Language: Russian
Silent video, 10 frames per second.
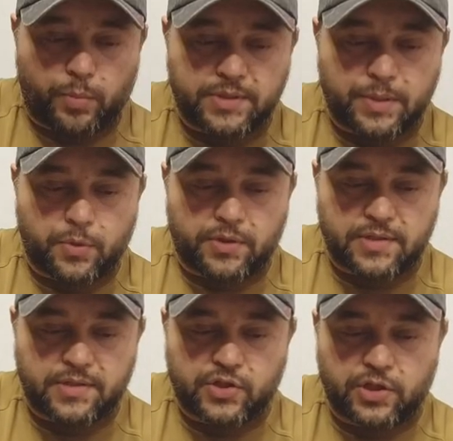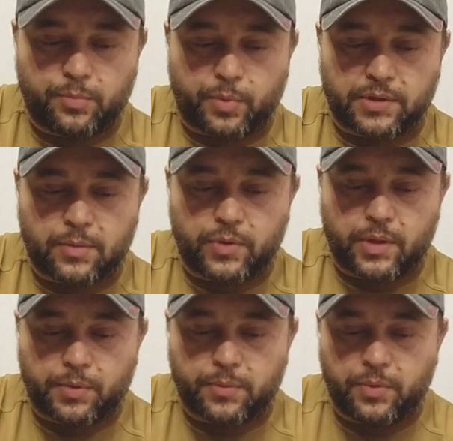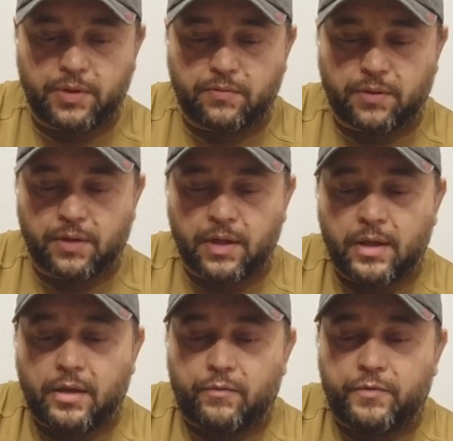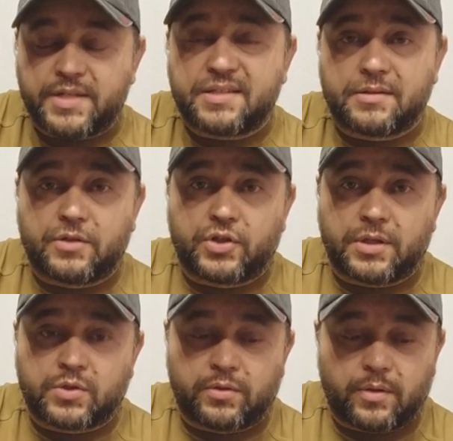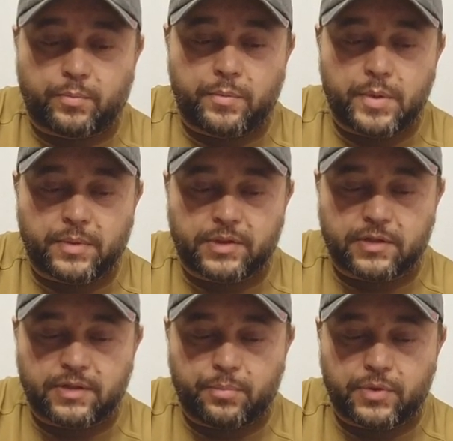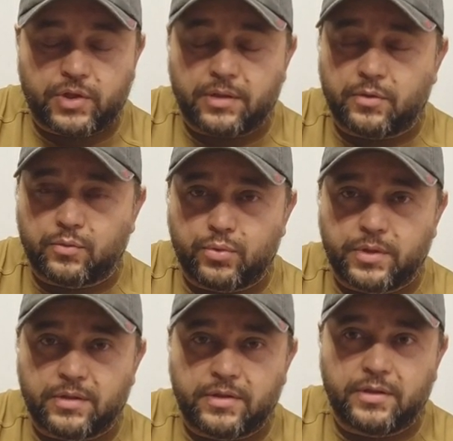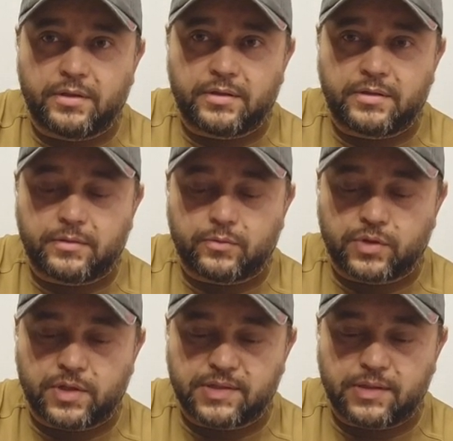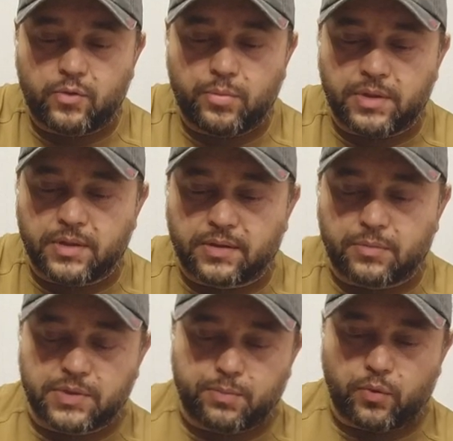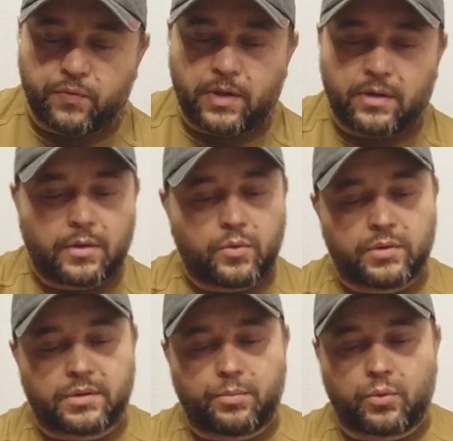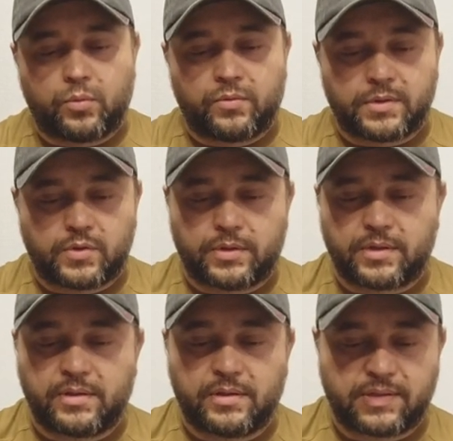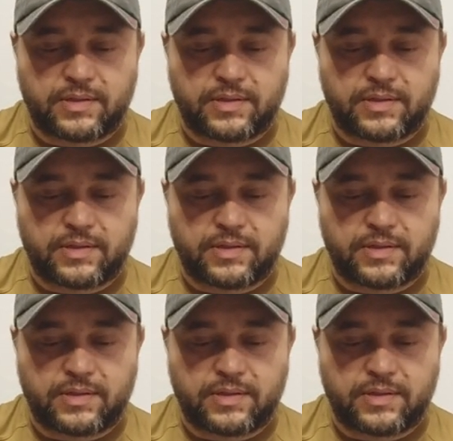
в принципе, он разрешил, поэтому я подпиливал. Версия сейчас у меня помимо 3D-печати, он будет делать уже из алюминия, там из профиля какого-то пробовать все это дело